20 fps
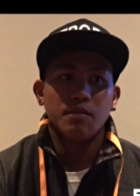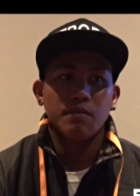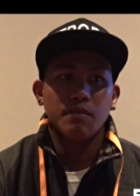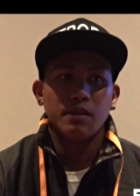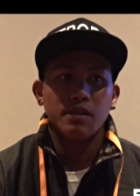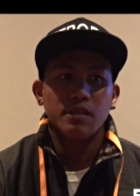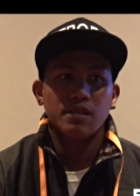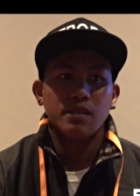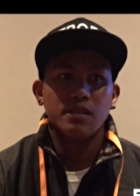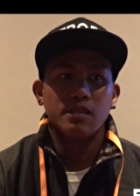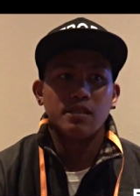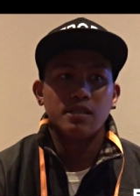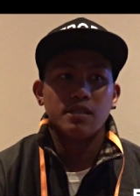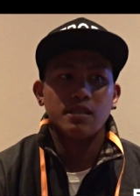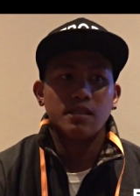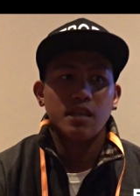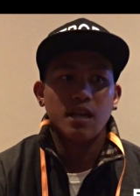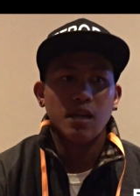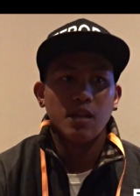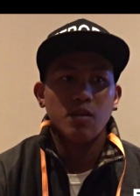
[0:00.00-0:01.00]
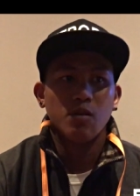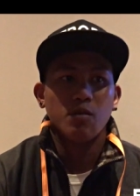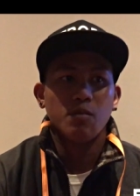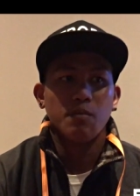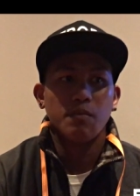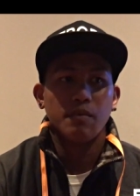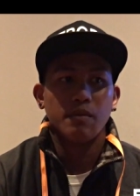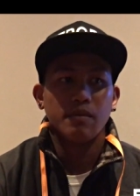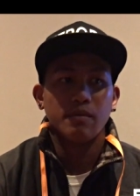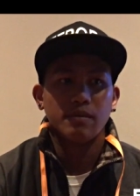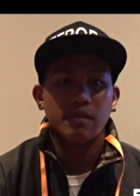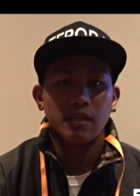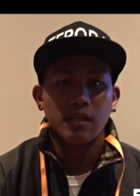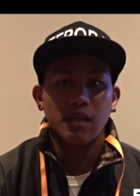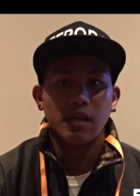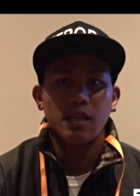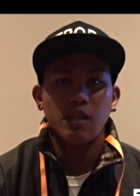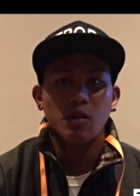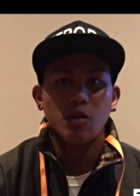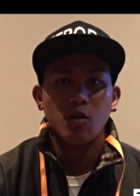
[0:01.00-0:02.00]
mas ano, sa
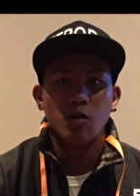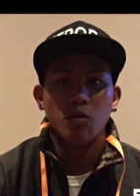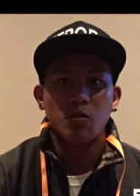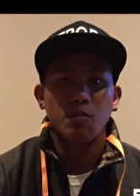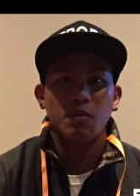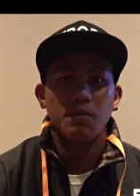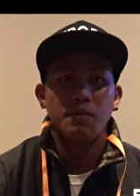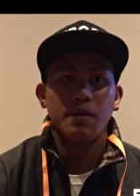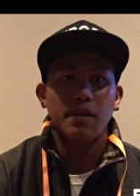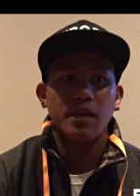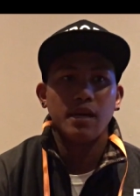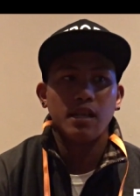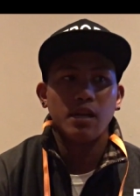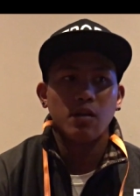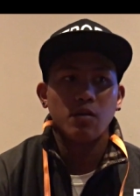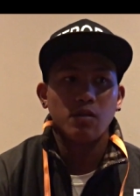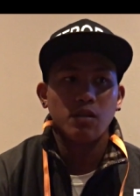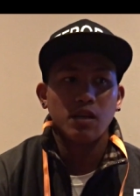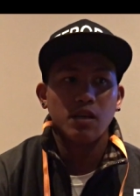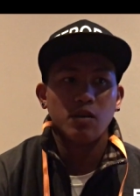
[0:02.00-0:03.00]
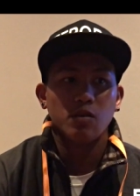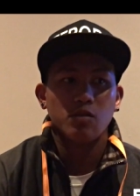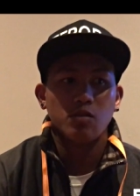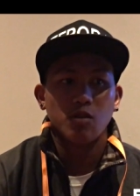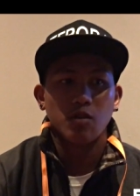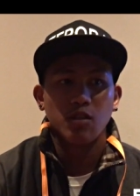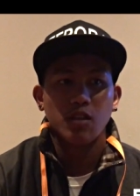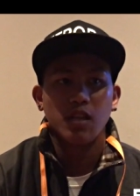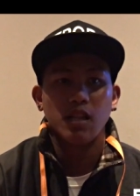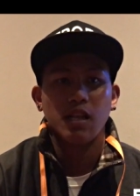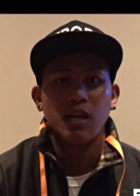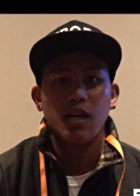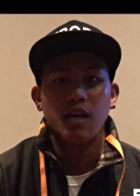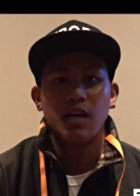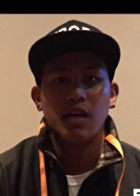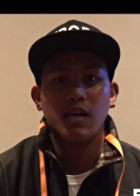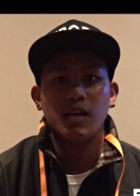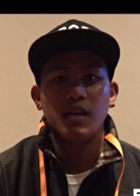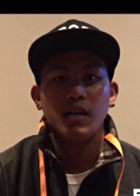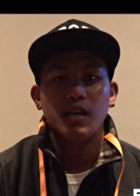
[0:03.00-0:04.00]
tingin ko, bibigyan ako ni Coach Rodel
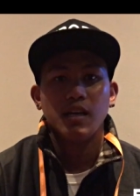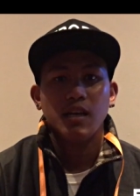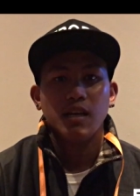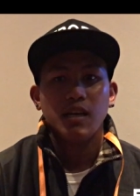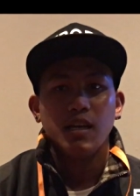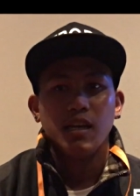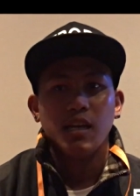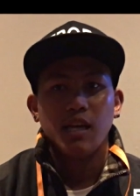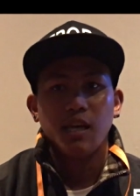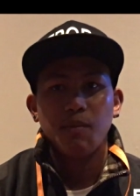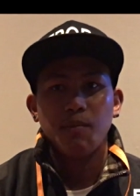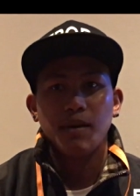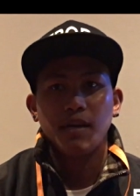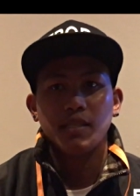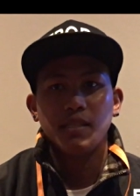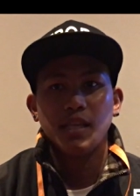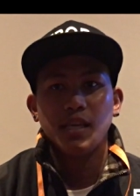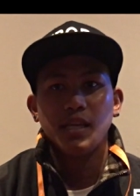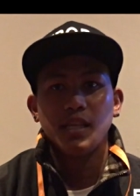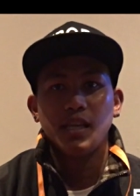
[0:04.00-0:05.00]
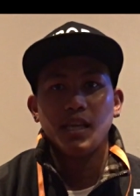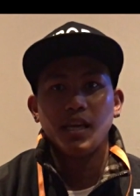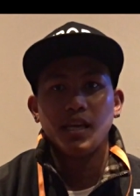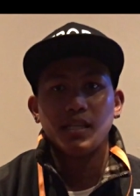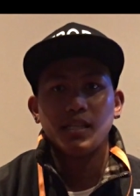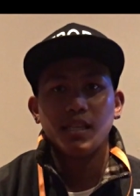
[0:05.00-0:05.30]
ng ibang technique